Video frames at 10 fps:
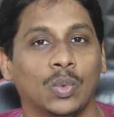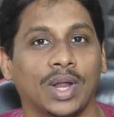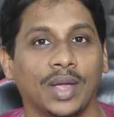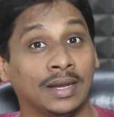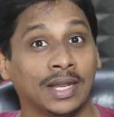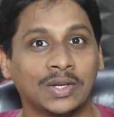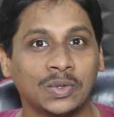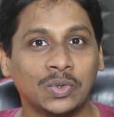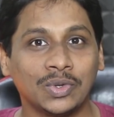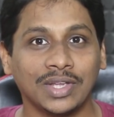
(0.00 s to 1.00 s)
ఉన్నాయి నెక్స్ట్
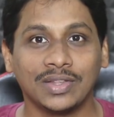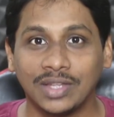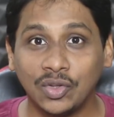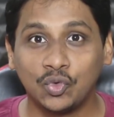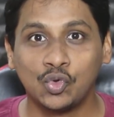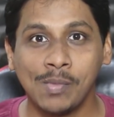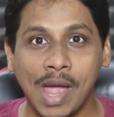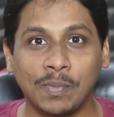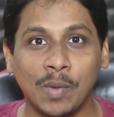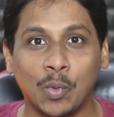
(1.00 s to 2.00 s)
న్యూస్ వచ్చేసి జూమ్
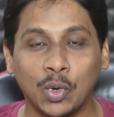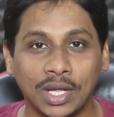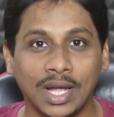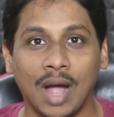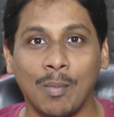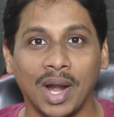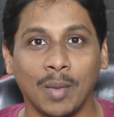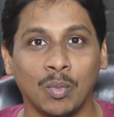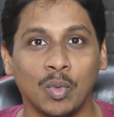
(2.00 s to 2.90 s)
మ్యాప్కి పోటీగా మన